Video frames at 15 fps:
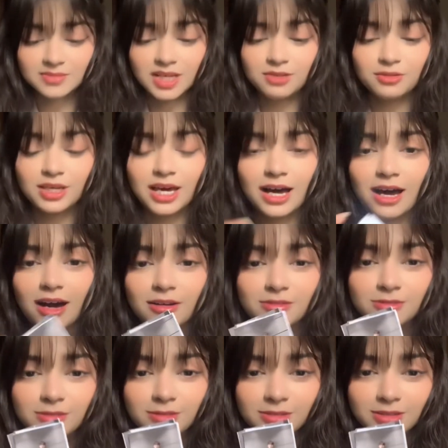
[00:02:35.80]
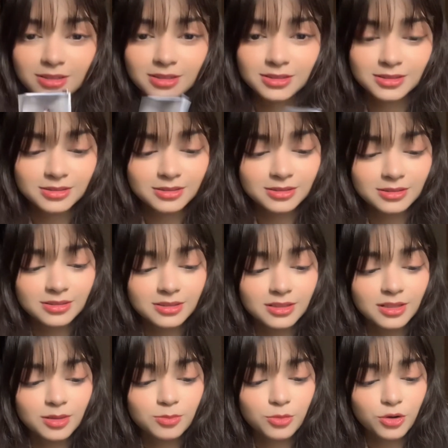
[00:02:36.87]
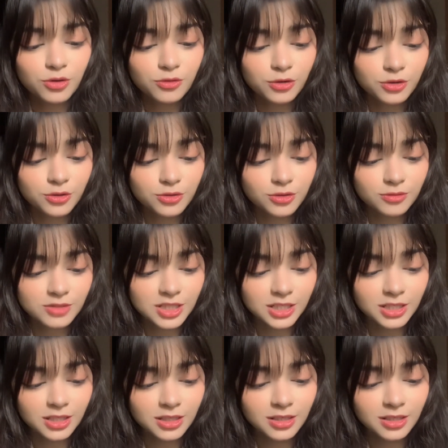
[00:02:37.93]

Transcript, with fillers: वी हैव मोर फोटोज ऑफ जेके